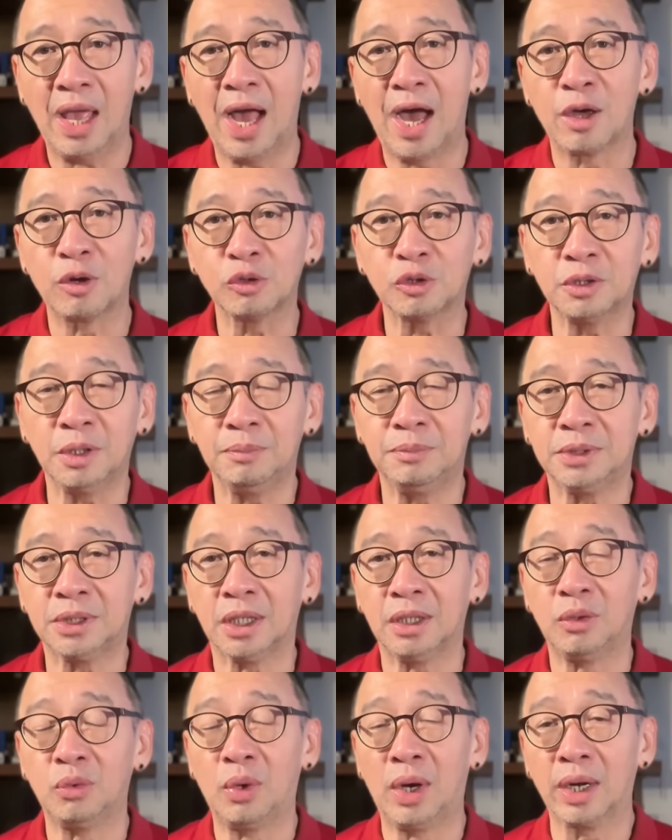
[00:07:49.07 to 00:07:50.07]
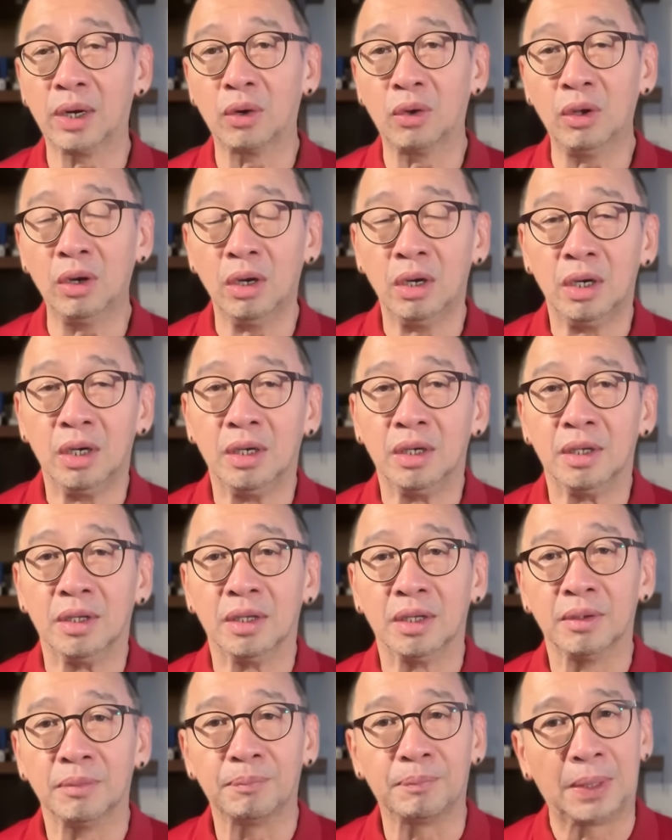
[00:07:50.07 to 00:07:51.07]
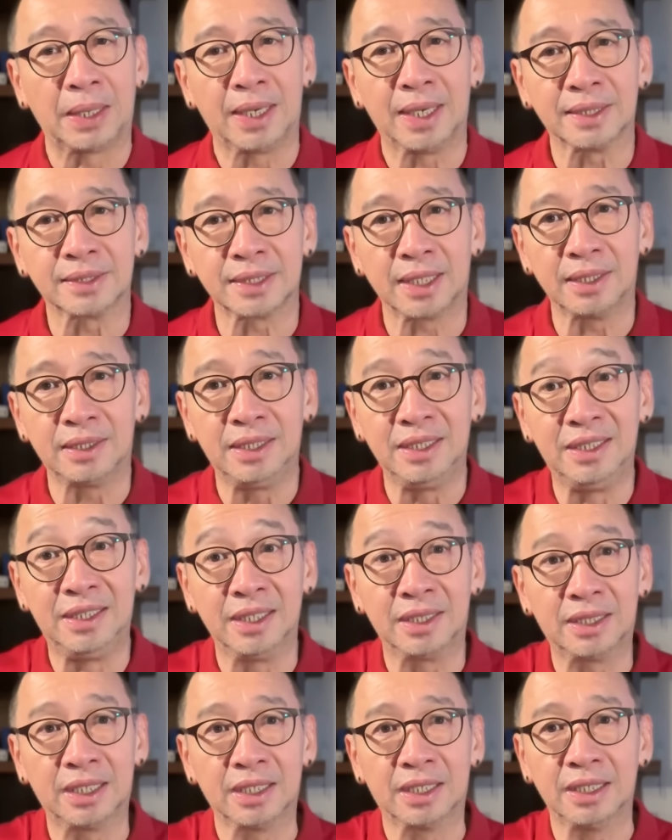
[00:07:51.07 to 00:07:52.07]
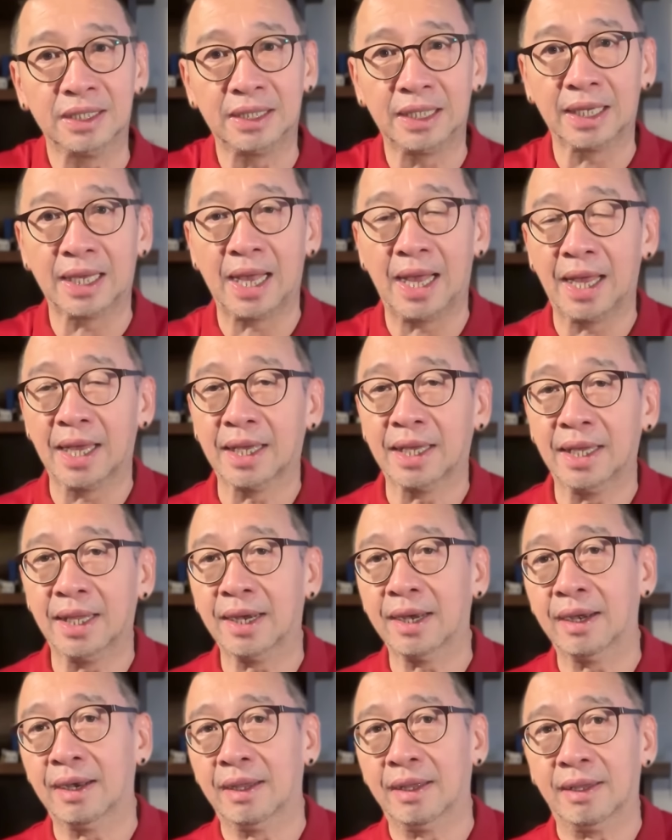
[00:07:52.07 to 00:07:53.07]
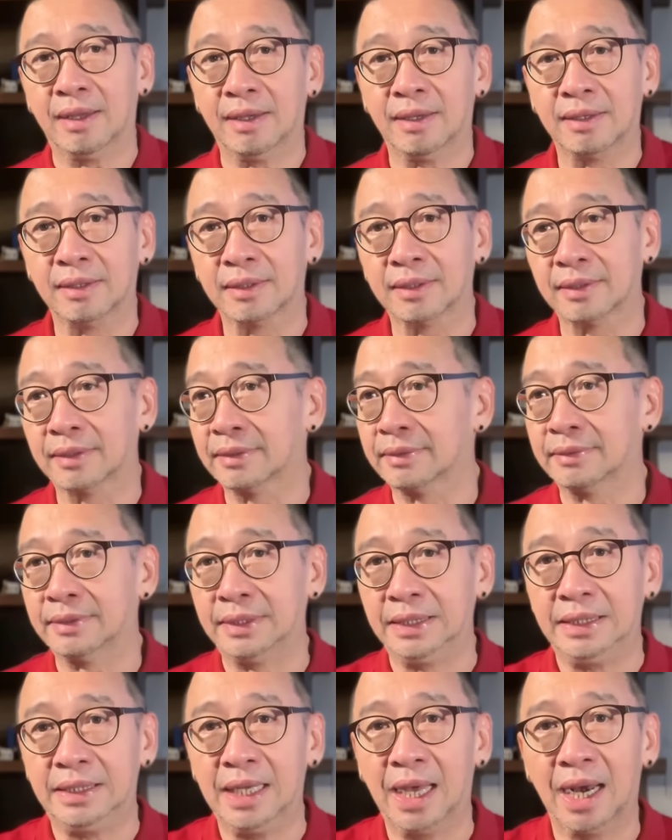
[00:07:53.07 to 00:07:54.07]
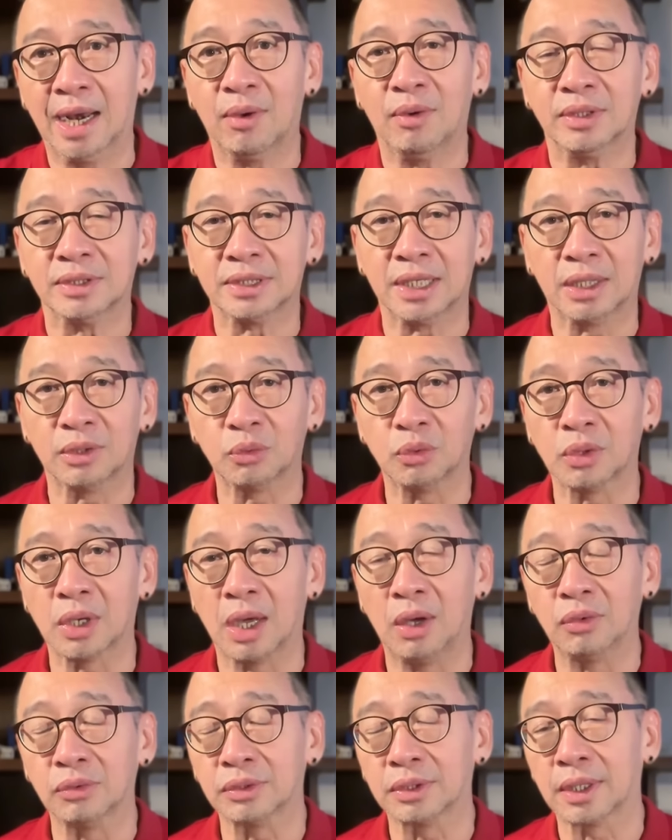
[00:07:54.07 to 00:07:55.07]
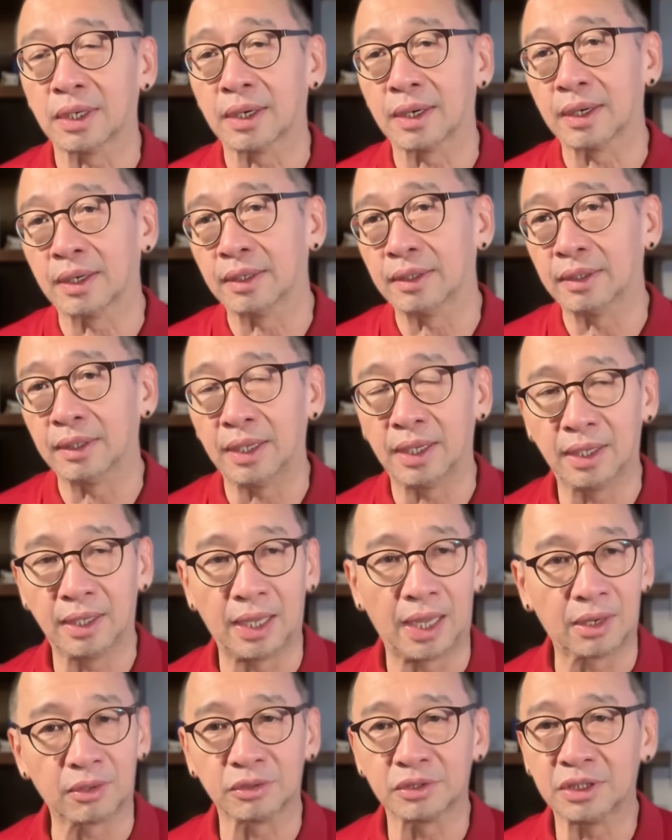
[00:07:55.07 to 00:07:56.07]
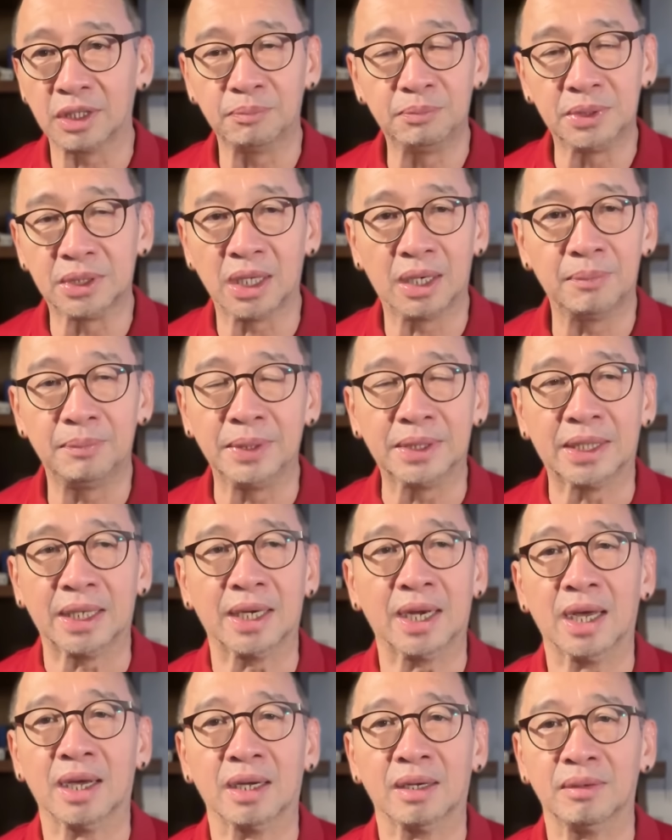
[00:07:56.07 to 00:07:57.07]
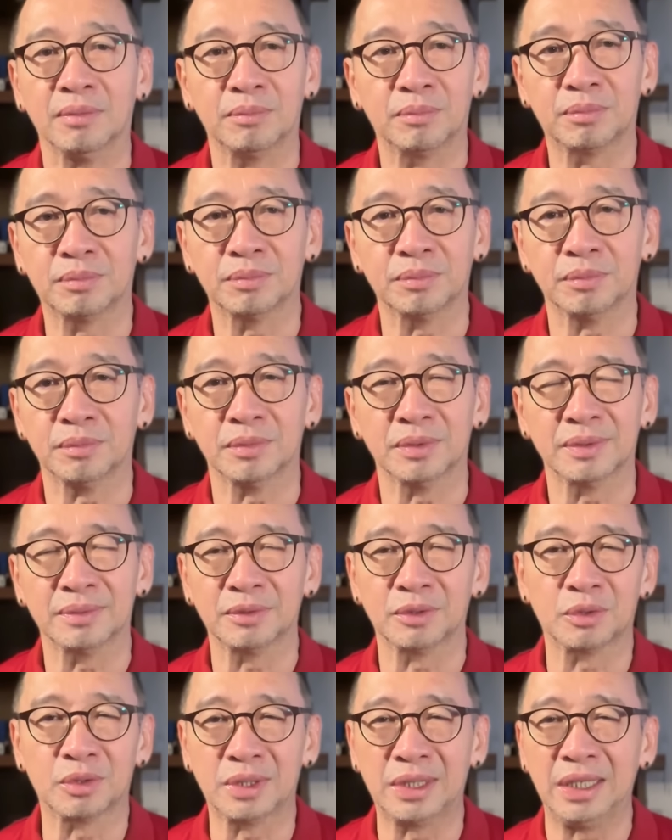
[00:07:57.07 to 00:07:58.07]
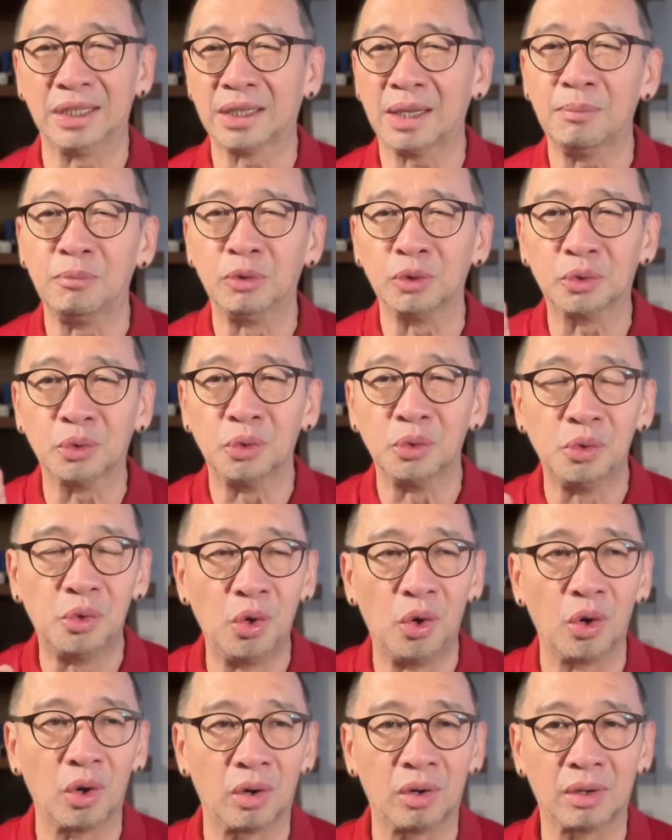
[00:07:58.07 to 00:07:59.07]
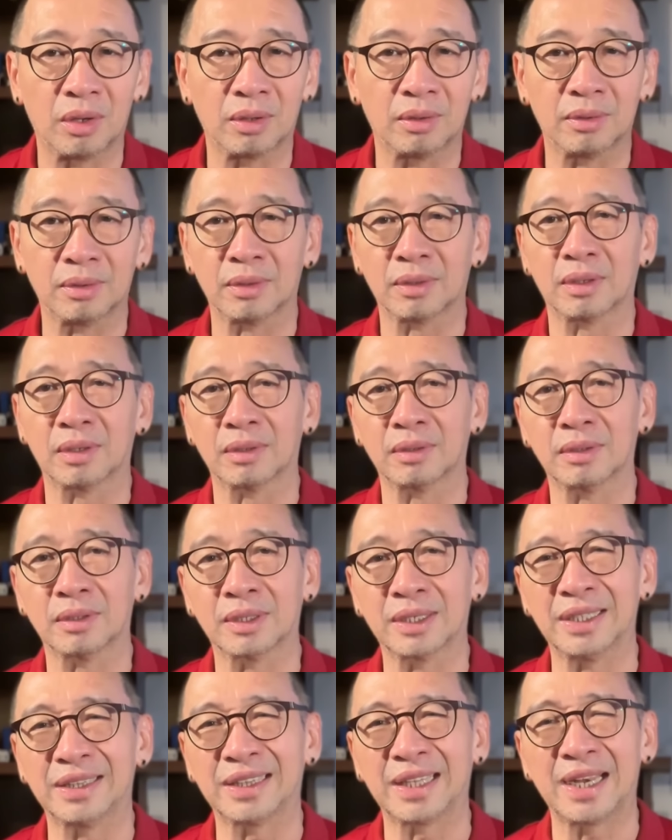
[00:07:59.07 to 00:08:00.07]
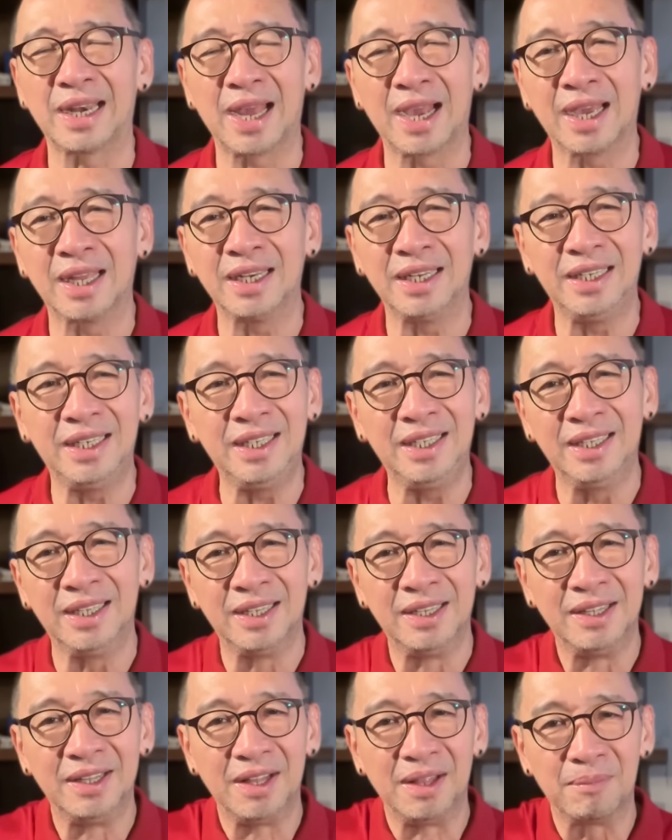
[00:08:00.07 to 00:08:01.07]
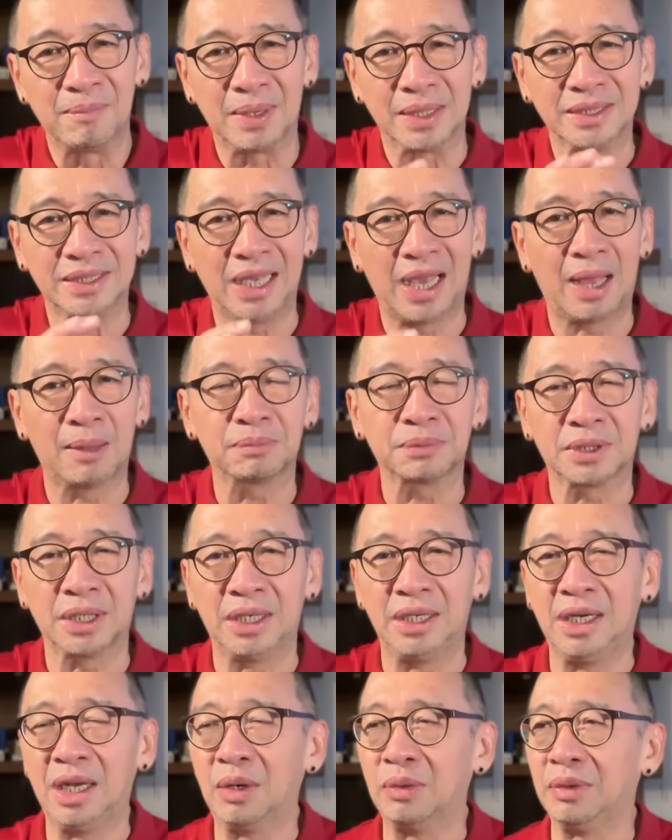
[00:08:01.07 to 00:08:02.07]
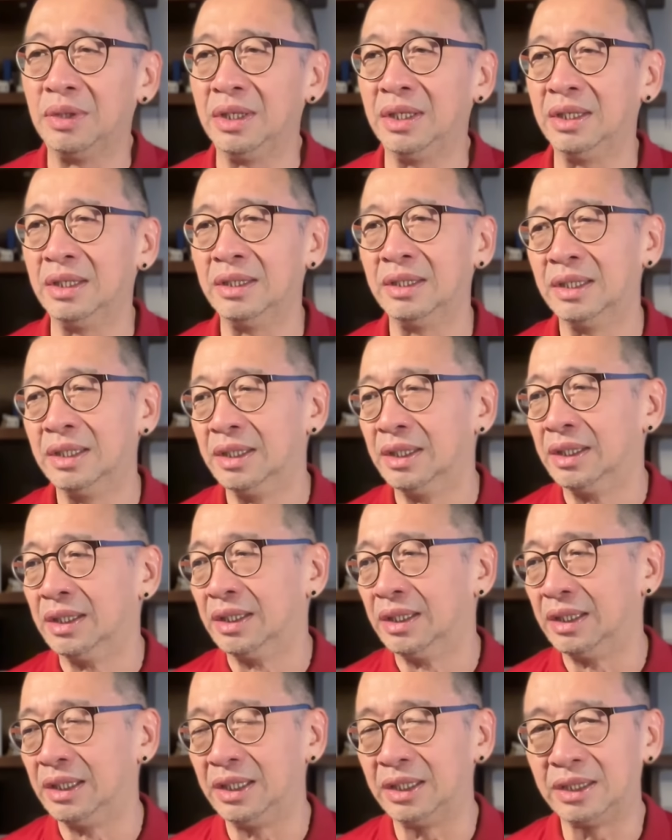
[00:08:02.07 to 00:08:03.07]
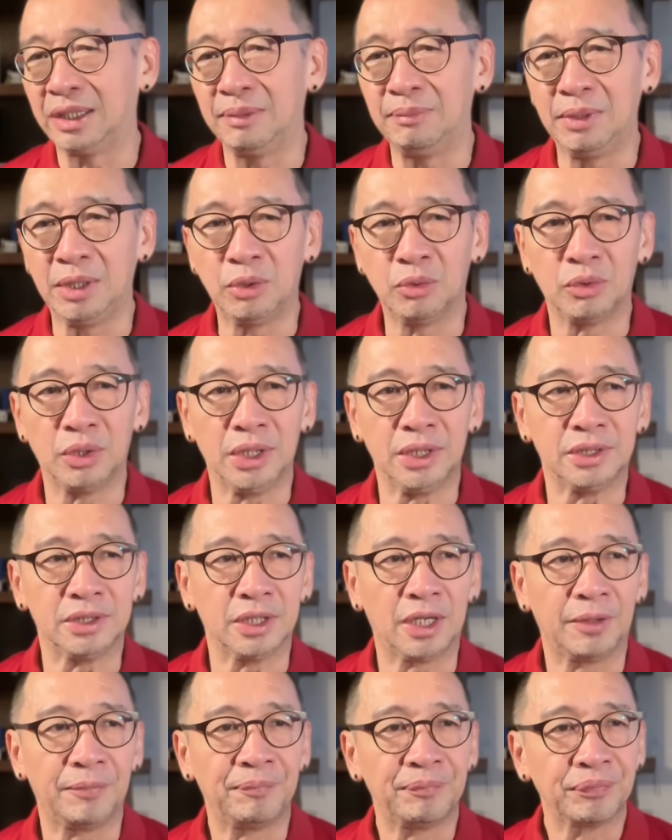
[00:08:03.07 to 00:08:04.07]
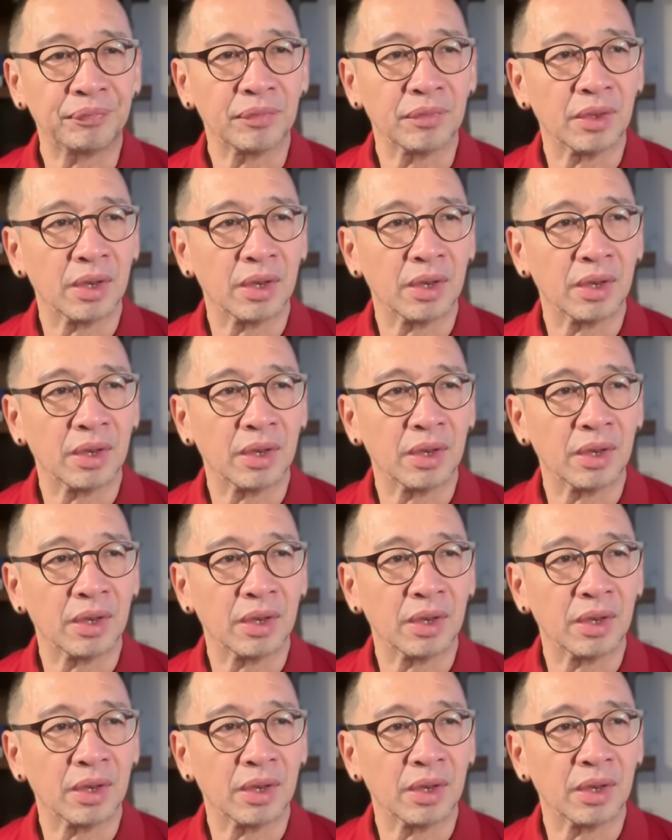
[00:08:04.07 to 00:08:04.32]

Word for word: Harusnya bisa 2-0 pada saat di detik-detik akhir eh, tiga eh, lawan satu counter harusnya bisa lebih tenang. Kita butuh gol. Ketenangan ini masih ups and down di di tim Indonesia.